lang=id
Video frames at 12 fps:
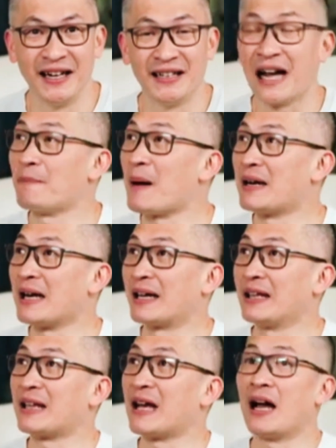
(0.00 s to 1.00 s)
Daripada
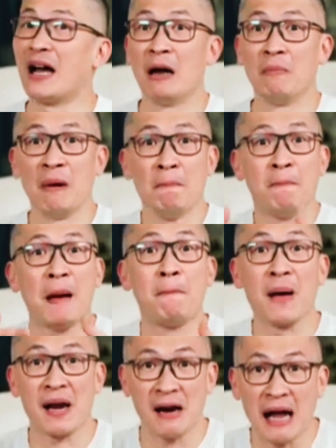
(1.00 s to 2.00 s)
kita
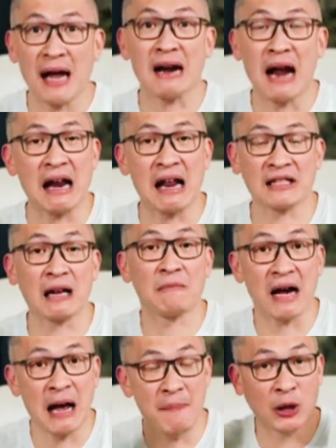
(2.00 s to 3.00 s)
membeberkan alasan
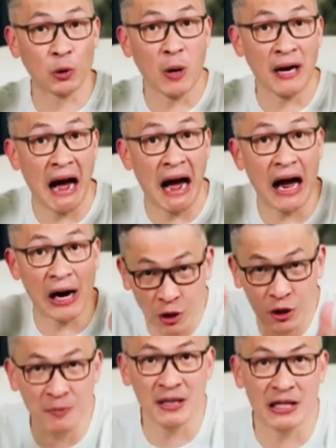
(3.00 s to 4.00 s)
mengapa Tuhan
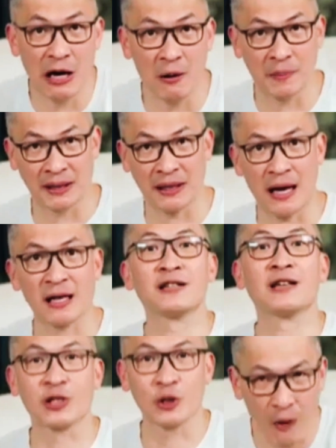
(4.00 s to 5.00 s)
harus menjawab kita
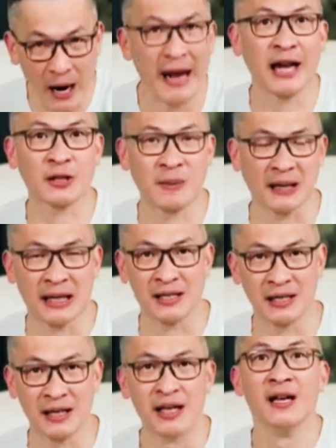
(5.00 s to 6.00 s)
sesuai
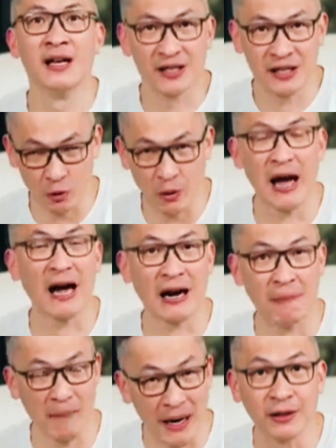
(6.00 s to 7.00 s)
ekspektasi, sesuai
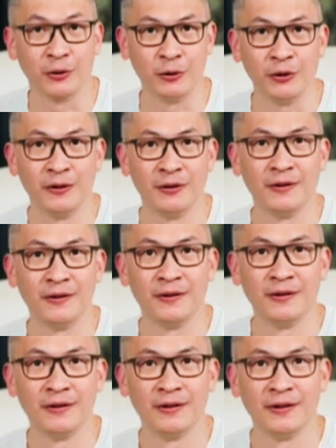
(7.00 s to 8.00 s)
harapanku,
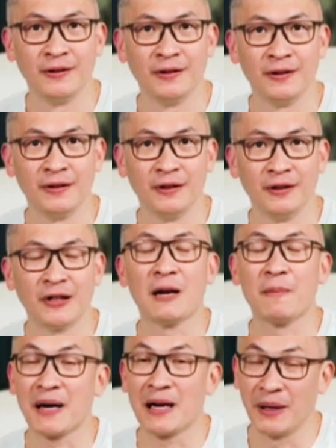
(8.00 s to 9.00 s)

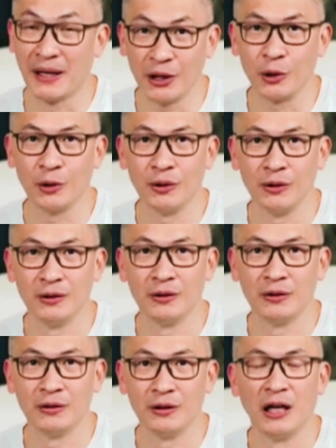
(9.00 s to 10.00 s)
daripada begitu,
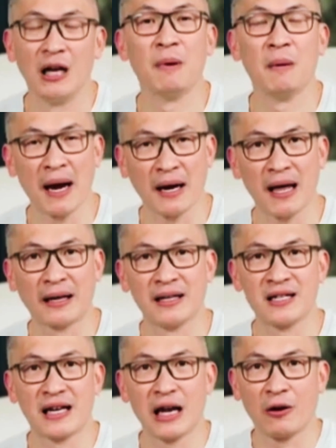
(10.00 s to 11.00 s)
lebih baik lagi
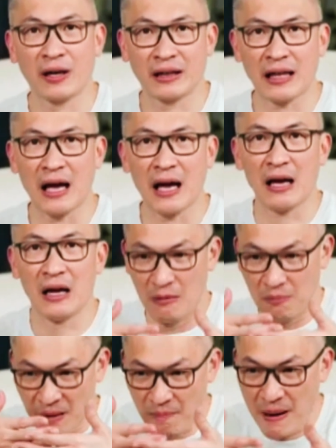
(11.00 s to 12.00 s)
jikalau kita
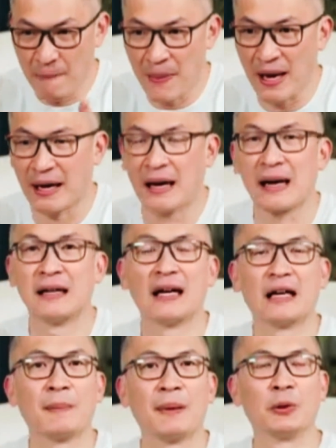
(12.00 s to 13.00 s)
membeberkan di
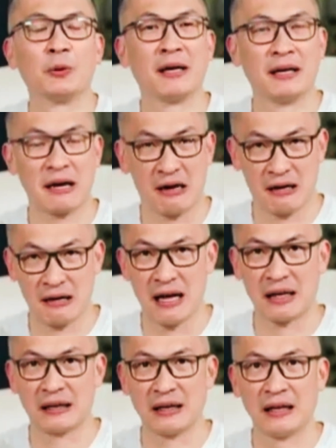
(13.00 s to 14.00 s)
hadapan Tuhan dengan
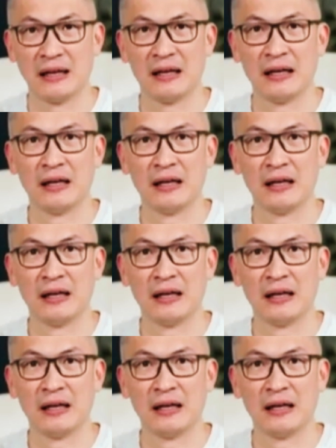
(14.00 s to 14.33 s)
rendah hati